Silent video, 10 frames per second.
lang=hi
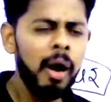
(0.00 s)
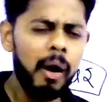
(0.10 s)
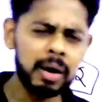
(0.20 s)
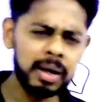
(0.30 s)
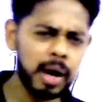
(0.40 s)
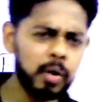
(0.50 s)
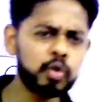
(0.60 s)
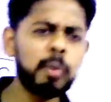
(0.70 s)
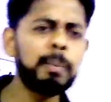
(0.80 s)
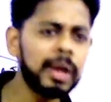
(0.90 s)
और डरो
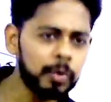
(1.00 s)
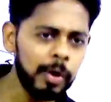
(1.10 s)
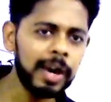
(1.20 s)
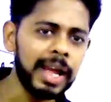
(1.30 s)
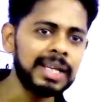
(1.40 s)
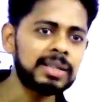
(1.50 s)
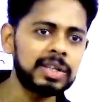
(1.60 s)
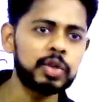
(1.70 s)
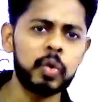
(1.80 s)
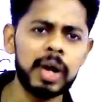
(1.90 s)
तो बिल्कुल नहीं इस
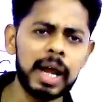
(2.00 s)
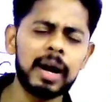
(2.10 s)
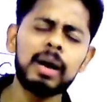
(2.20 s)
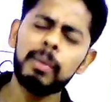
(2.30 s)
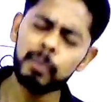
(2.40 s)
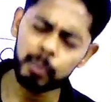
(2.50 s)
चीज को लेकर